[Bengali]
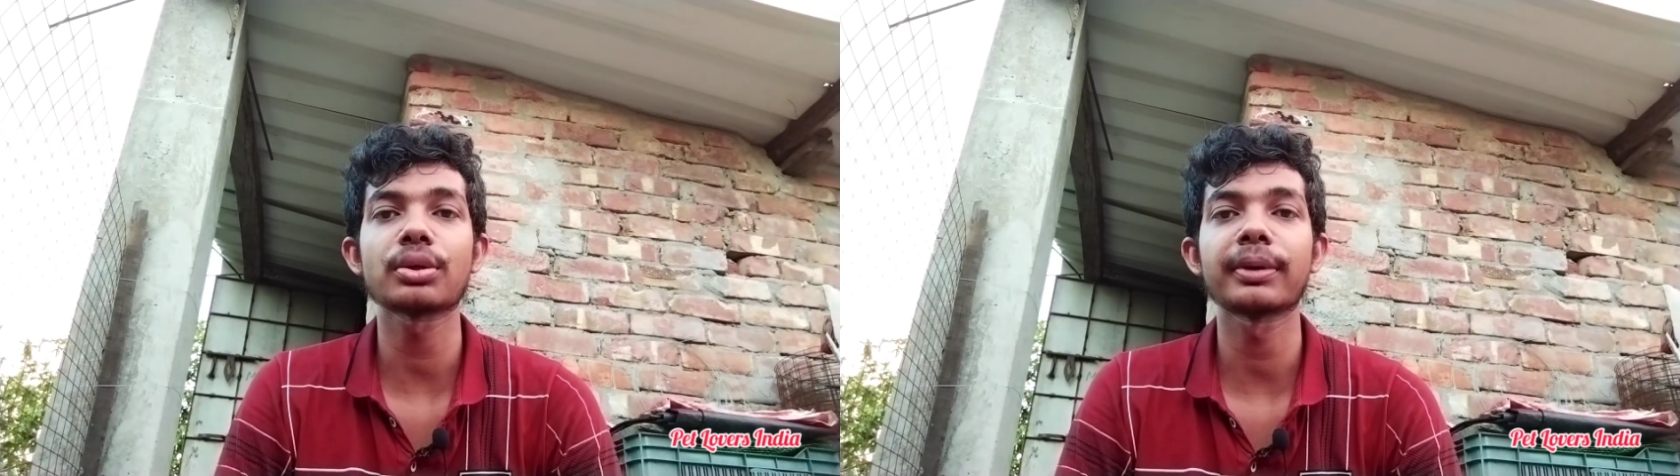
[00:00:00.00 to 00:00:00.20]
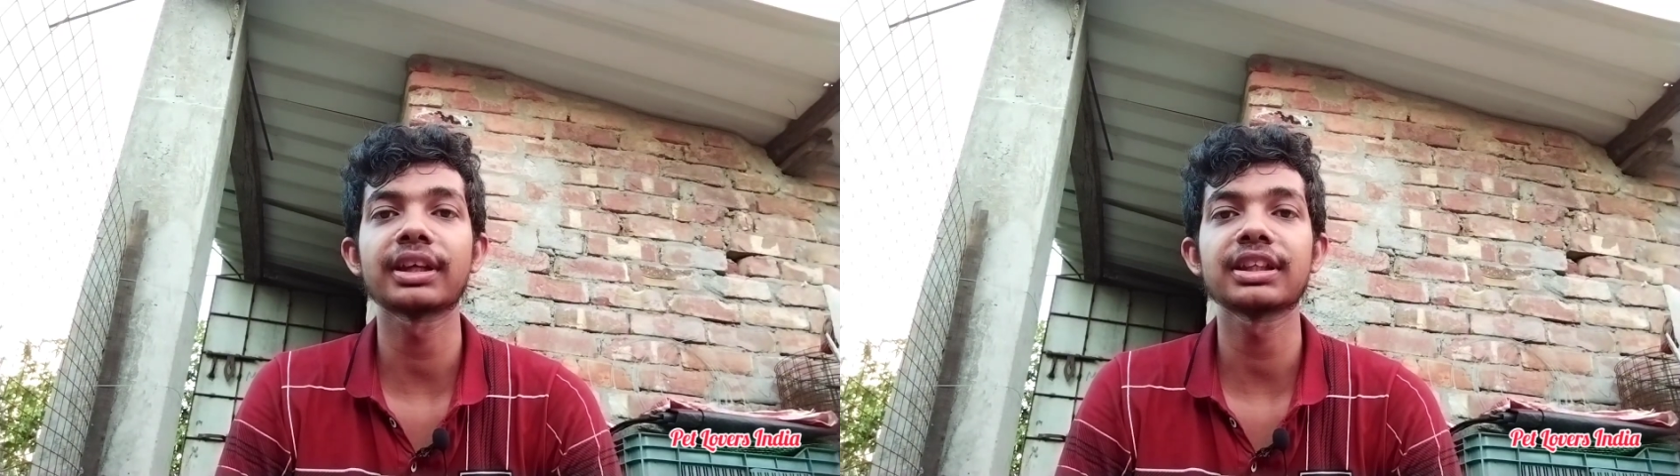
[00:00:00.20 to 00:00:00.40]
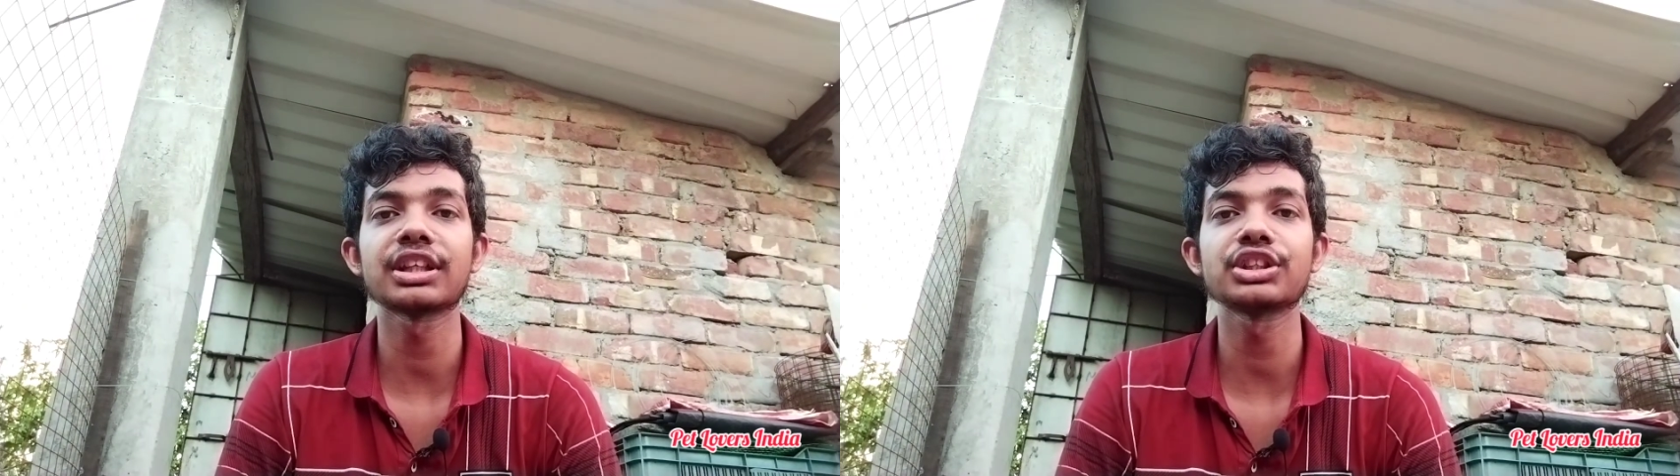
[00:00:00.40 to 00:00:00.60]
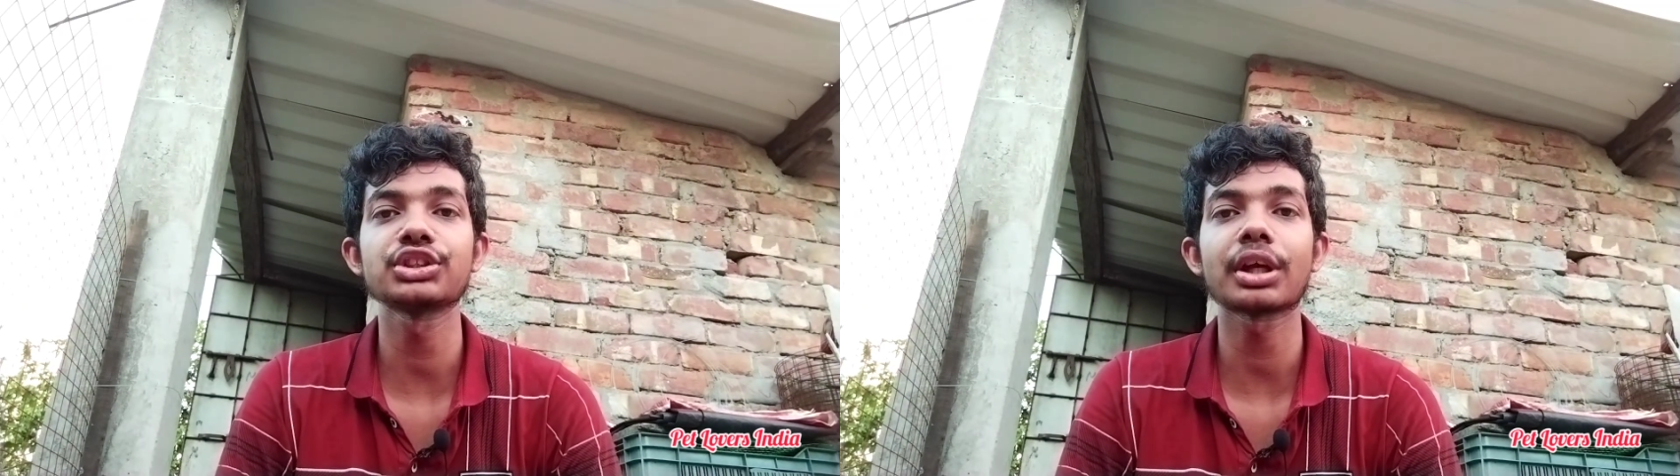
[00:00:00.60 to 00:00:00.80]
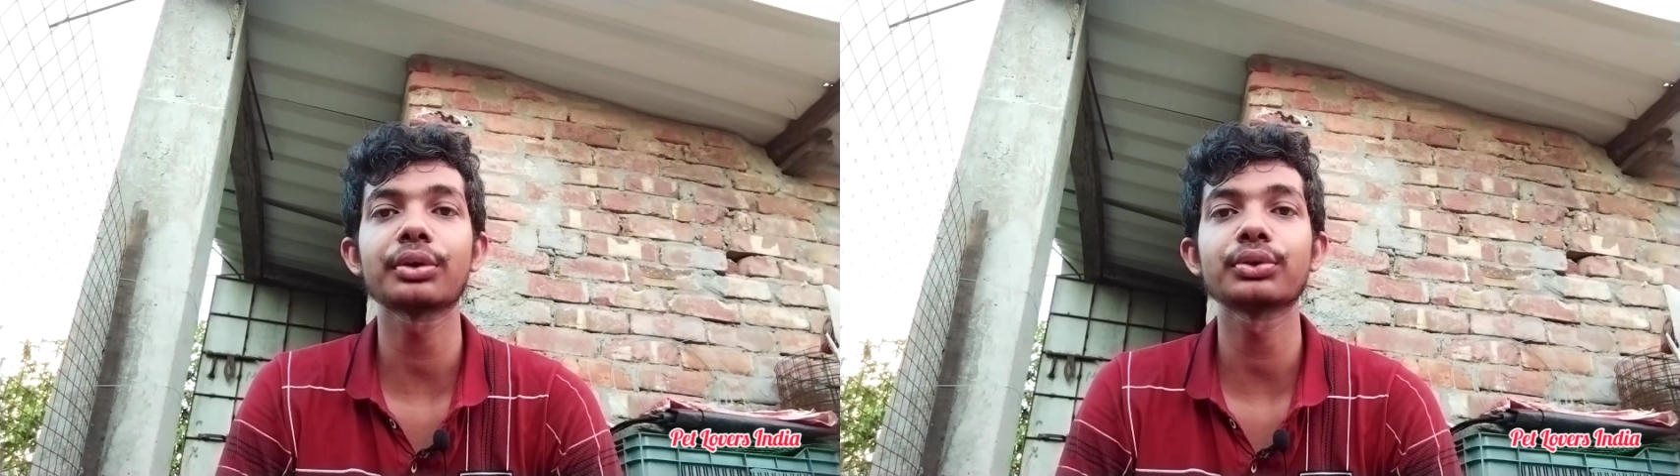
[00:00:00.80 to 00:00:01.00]
সবাইকে জানাচ্ছি
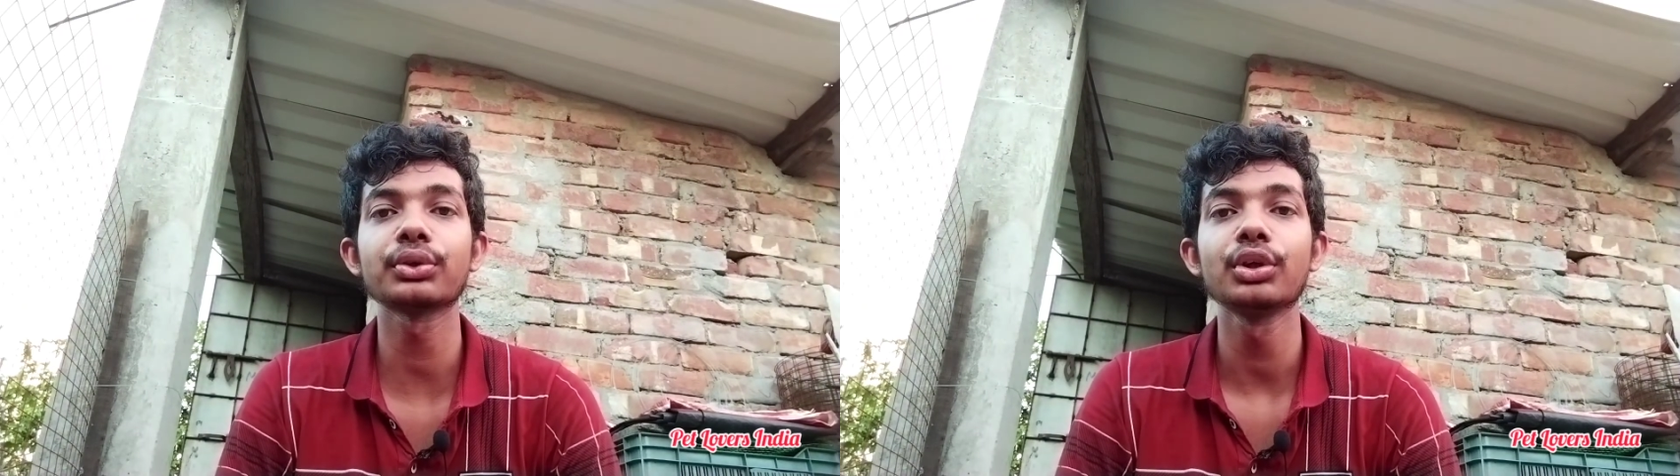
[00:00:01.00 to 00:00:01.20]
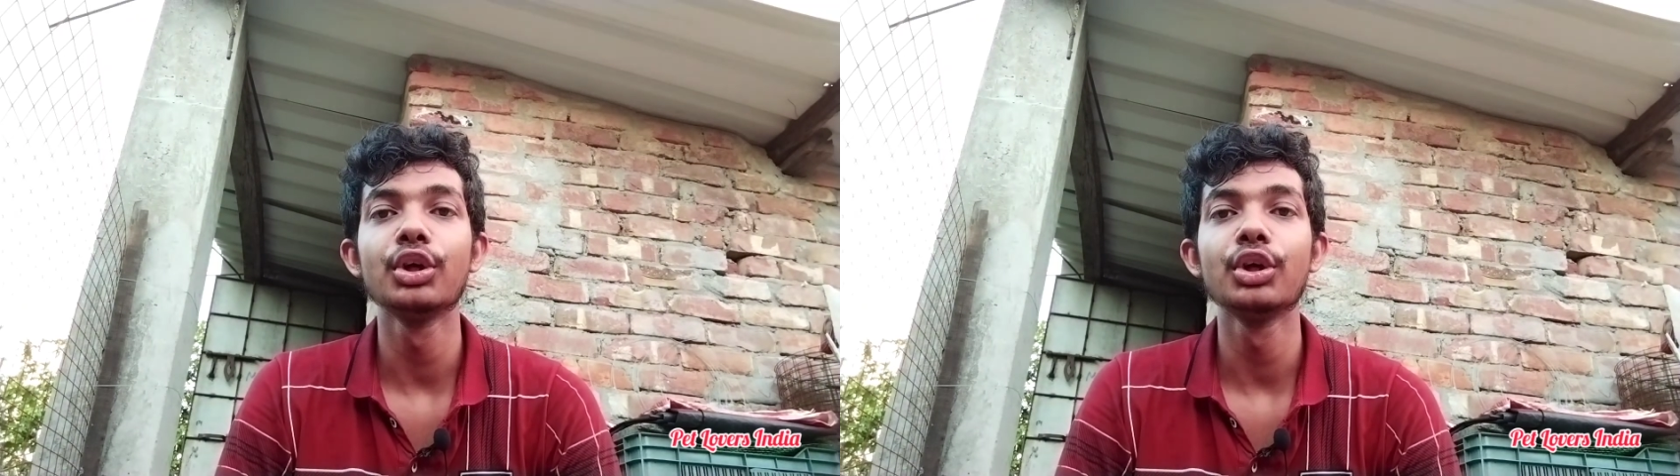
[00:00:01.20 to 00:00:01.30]
স্বাগত